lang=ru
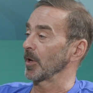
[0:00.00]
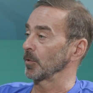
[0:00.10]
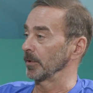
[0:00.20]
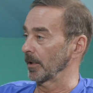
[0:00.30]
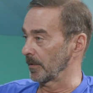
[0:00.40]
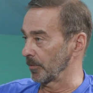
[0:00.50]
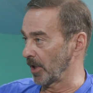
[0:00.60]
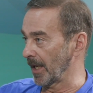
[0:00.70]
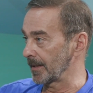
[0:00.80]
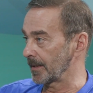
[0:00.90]
маршрутах
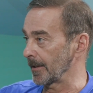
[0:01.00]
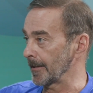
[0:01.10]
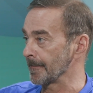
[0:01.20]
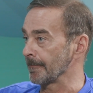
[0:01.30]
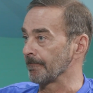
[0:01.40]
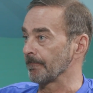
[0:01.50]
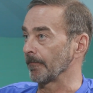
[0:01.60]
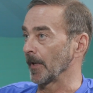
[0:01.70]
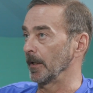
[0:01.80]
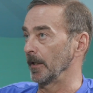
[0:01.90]
случается,
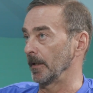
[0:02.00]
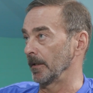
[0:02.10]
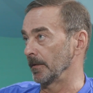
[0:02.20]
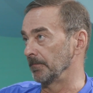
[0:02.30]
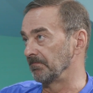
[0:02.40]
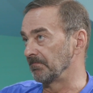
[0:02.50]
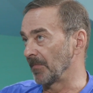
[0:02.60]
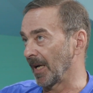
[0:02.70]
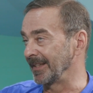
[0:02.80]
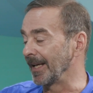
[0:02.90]
и
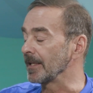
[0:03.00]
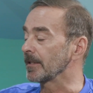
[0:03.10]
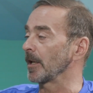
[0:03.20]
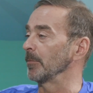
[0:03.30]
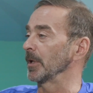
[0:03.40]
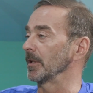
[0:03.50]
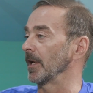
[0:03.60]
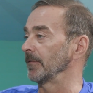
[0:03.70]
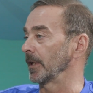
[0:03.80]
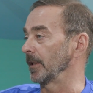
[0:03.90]
одна из самых
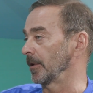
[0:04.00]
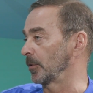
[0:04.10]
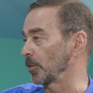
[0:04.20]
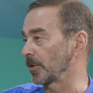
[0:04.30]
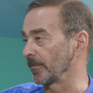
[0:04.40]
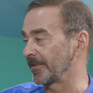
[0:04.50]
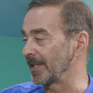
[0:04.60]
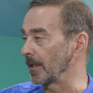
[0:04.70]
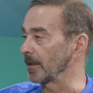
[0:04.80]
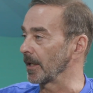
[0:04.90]
главных, это то, что
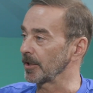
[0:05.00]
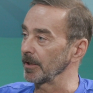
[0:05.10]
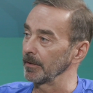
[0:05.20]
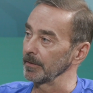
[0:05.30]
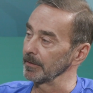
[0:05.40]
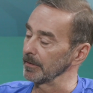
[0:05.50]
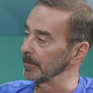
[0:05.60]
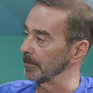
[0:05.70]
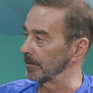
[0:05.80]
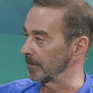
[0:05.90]
все наши
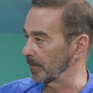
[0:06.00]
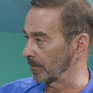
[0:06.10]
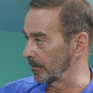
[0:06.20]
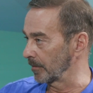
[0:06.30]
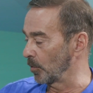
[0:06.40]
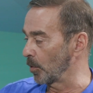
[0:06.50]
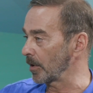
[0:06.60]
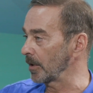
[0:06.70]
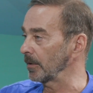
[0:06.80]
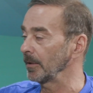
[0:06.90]
э,
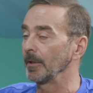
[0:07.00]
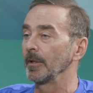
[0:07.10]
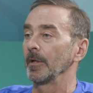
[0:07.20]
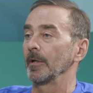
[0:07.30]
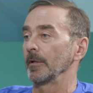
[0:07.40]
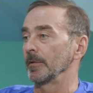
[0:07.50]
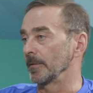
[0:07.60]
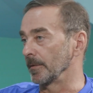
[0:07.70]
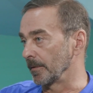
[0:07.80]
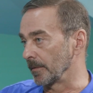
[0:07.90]
горы
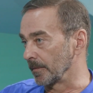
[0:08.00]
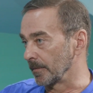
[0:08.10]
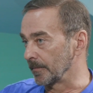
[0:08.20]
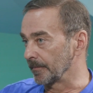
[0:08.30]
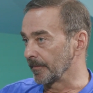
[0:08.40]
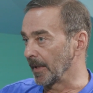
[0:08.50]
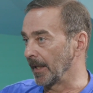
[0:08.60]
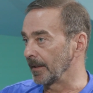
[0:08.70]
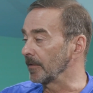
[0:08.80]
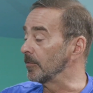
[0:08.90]
э,
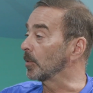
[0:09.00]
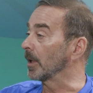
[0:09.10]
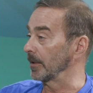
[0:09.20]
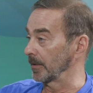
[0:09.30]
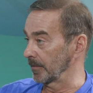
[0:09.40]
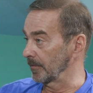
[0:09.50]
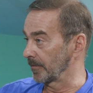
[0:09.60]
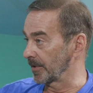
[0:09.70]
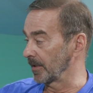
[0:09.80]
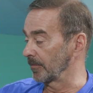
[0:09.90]
это вулканы
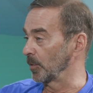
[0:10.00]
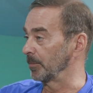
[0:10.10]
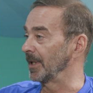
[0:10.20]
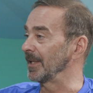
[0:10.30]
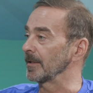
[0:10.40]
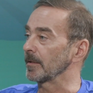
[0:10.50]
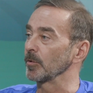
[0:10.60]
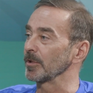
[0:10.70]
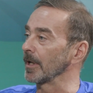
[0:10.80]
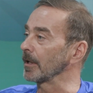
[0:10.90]
в основном. Да, они
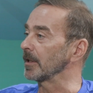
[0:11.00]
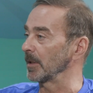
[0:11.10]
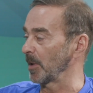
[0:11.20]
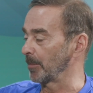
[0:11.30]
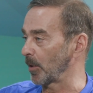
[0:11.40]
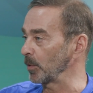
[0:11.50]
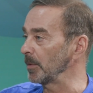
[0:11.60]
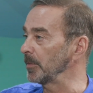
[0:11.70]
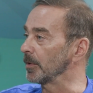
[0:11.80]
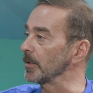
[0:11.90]
сложены рыхлыми
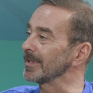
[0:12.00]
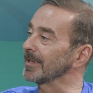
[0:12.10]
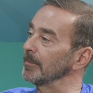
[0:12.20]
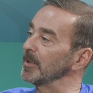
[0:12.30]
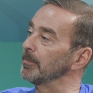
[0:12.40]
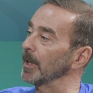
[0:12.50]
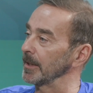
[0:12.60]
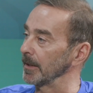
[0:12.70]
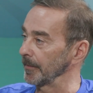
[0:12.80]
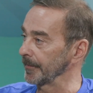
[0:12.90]
породами, то есть
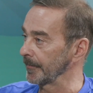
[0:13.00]
камнепады.